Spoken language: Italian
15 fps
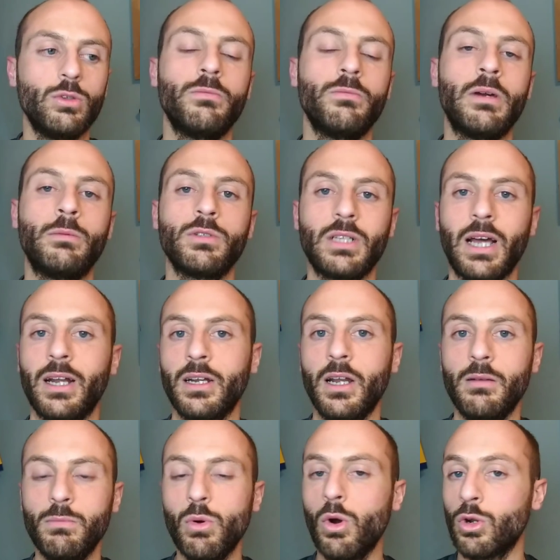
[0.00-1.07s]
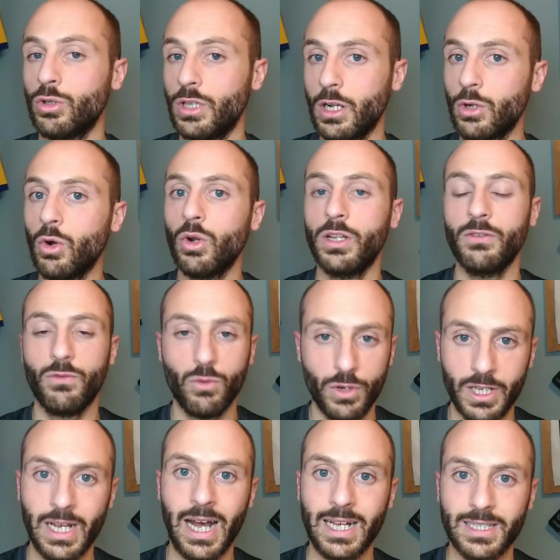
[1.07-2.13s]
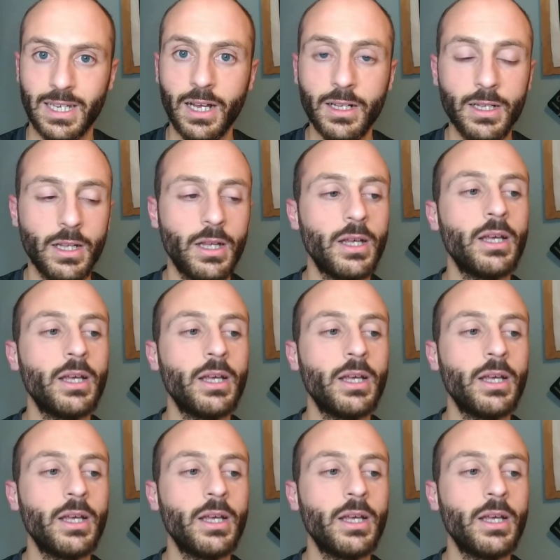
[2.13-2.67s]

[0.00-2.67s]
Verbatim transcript: dobbiamo trarre il buono del gol fuori casa